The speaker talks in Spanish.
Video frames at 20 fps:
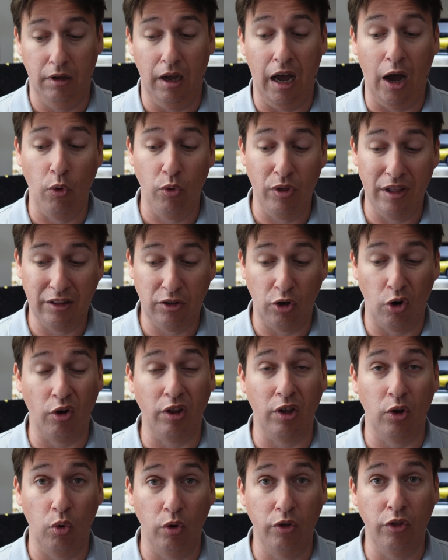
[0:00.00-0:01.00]
Audi e-tron
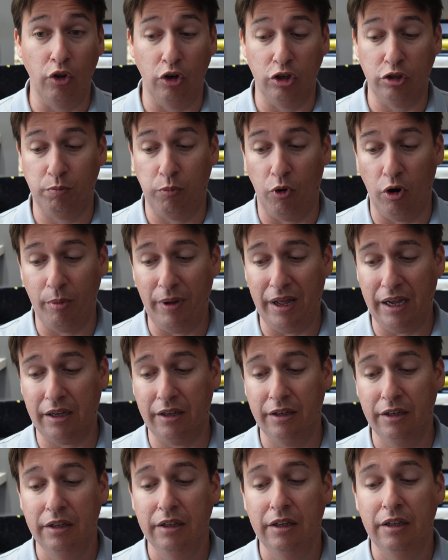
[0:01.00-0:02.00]
incluido el
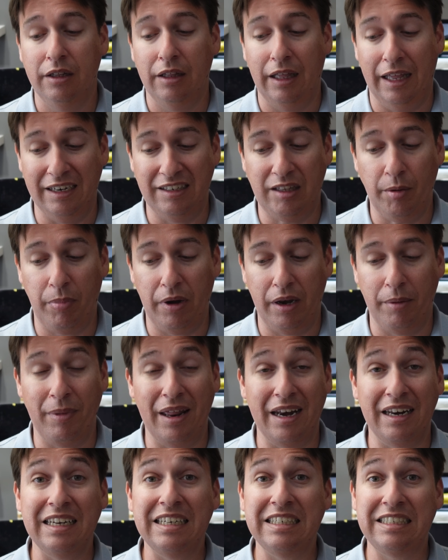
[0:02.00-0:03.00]
Sportback, en este
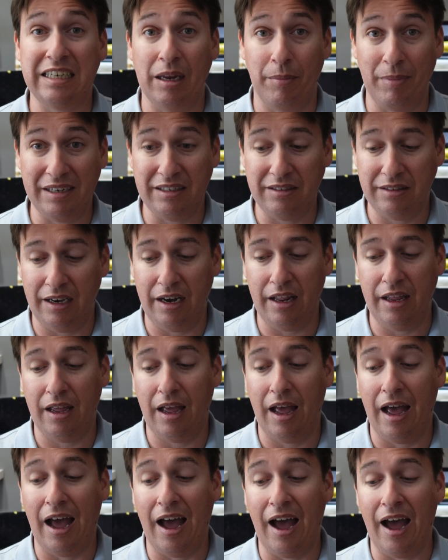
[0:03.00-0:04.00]
primer
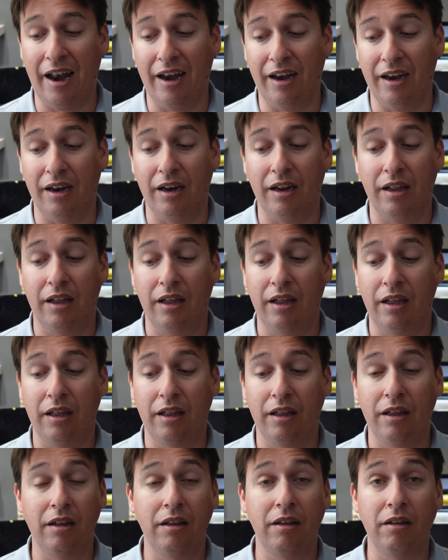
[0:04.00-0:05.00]
semestre han
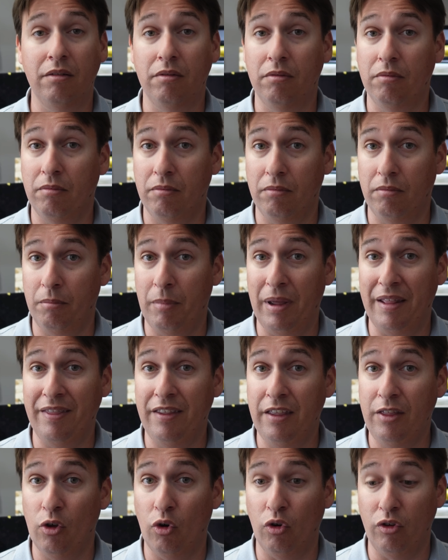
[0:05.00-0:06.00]

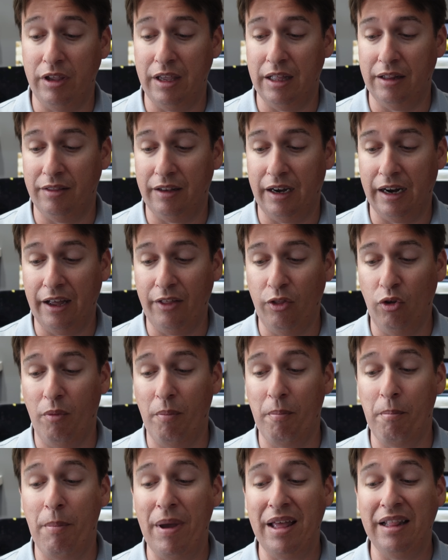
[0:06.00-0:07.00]
vendido y entregado
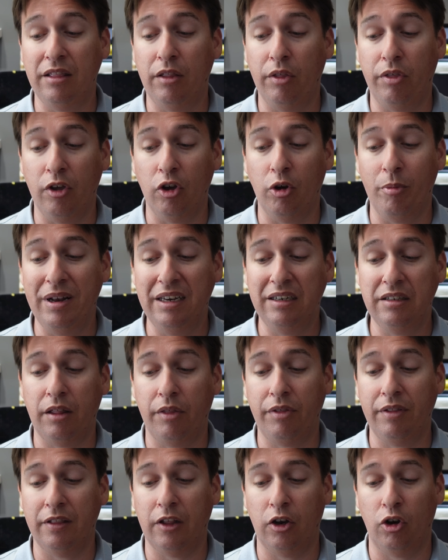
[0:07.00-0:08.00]

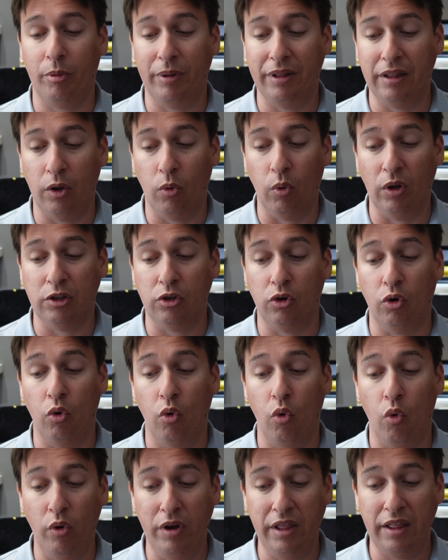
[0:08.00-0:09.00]
25.794
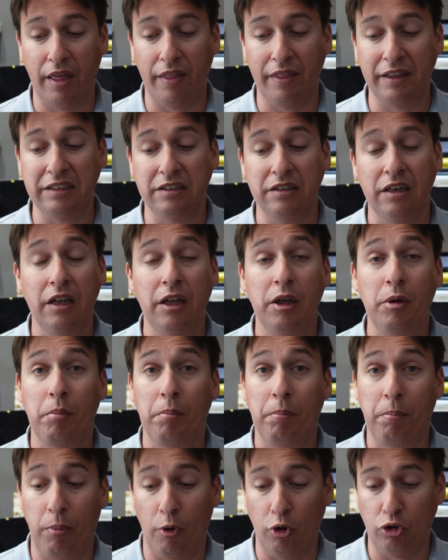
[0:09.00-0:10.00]
unidades
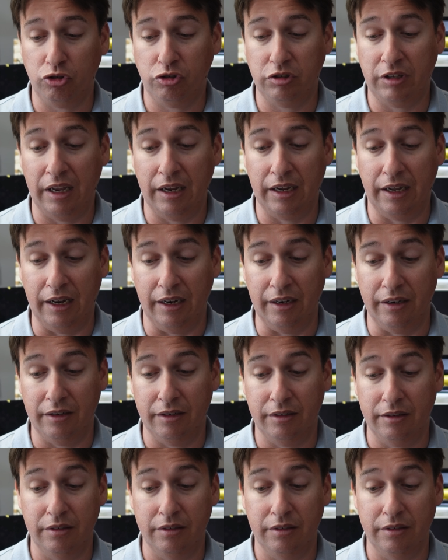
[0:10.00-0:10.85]
Porsche Taycan,